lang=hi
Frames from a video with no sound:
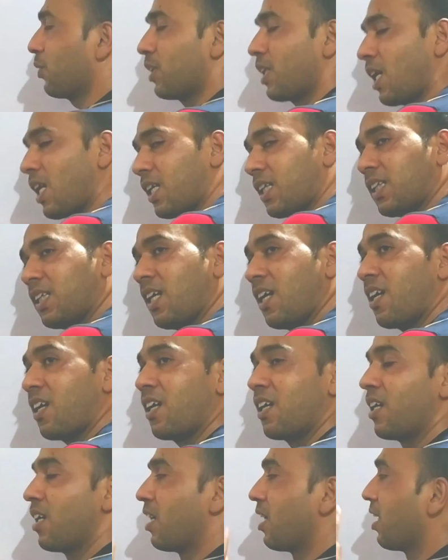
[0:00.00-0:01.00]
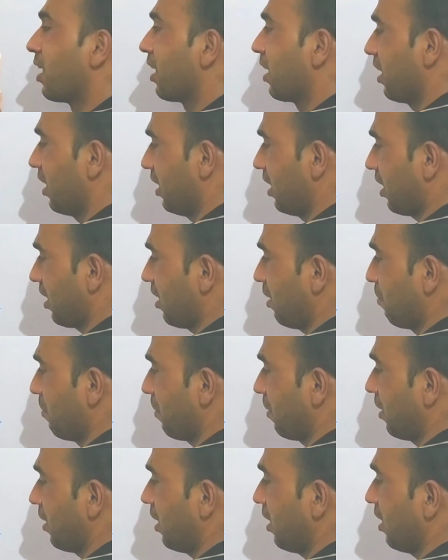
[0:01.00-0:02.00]
तो इधर लगता इधर
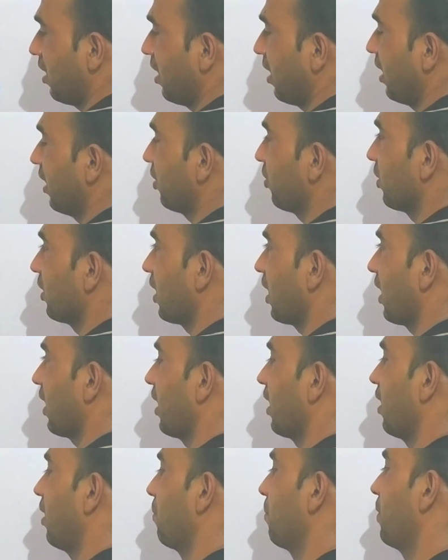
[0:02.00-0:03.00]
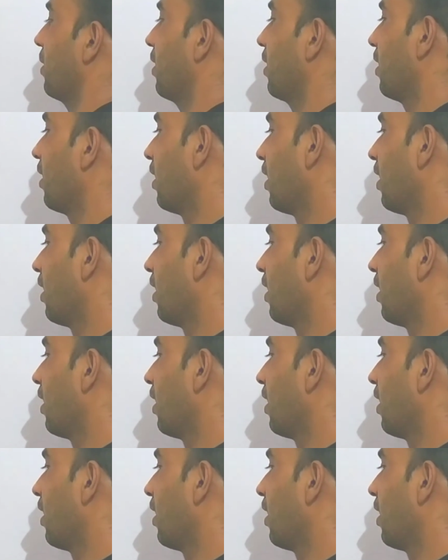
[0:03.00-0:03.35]
कम करण है तो इधर लगेगा अभी